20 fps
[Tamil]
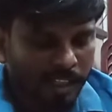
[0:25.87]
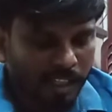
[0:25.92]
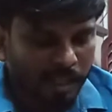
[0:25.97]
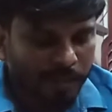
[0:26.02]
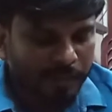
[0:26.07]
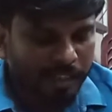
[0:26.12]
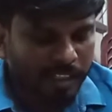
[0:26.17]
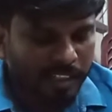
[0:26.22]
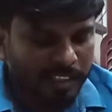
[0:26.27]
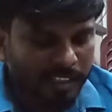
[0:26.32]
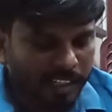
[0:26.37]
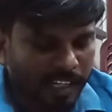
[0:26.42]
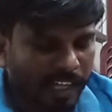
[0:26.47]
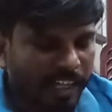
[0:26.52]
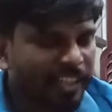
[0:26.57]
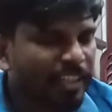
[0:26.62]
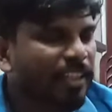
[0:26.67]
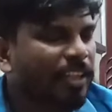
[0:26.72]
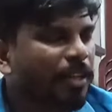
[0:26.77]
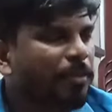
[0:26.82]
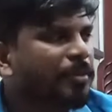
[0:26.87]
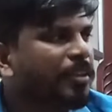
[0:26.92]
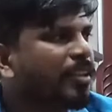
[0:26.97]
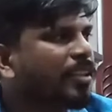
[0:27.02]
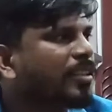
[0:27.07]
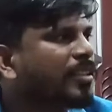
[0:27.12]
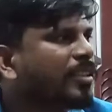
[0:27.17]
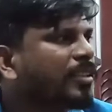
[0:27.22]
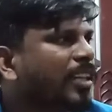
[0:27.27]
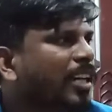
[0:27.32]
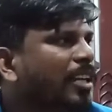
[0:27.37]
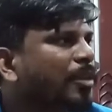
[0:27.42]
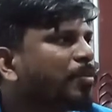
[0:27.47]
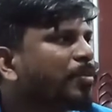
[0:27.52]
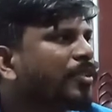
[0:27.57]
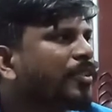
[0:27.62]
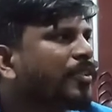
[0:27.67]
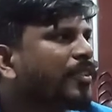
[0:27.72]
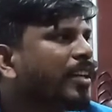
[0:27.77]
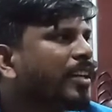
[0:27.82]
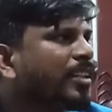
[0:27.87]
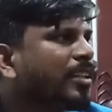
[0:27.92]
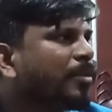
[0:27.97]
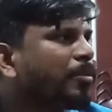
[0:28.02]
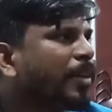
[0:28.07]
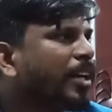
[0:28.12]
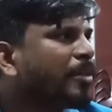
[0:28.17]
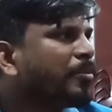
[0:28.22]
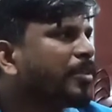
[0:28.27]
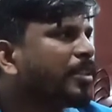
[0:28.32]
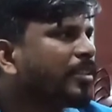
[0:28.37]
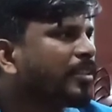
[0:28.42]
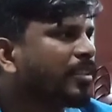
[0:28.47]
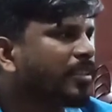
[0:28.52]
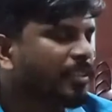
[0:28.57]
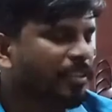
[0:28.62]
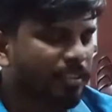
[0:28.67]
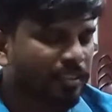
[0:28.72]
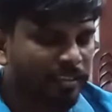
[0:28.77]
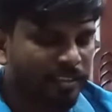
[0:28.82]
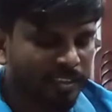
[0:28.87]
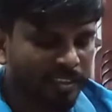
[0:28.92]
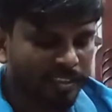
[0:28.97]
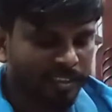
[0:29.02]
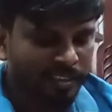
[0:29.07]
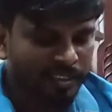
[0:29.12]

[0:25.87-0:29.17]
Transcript: அதுமாதிரி அந்த நரை அப்படின்ற அந்த தலைப்பு அவங்க அதில் பயன்படுத்தியிருக்கிறது